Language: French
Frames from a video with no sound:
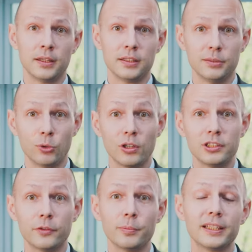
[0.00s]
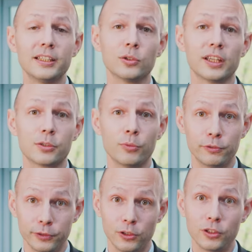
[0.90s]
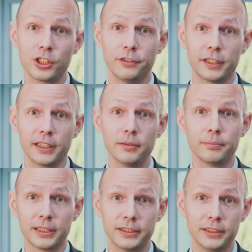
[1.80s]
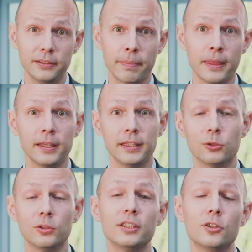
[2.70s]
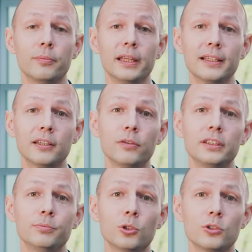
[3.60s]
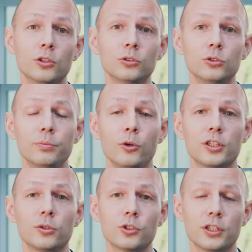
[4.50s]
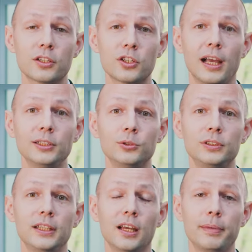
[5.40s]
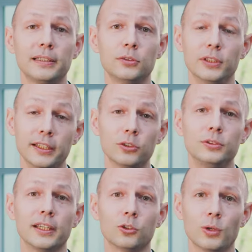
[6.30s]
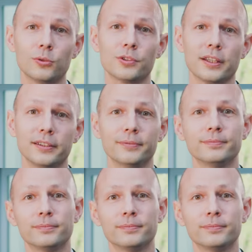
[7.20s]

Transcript: C'est pourquoi nous avons pris des engagements forts, chiffrés, précis, et que désormais 90% de nos projets de recherche associent un partenaire du territoire concerné.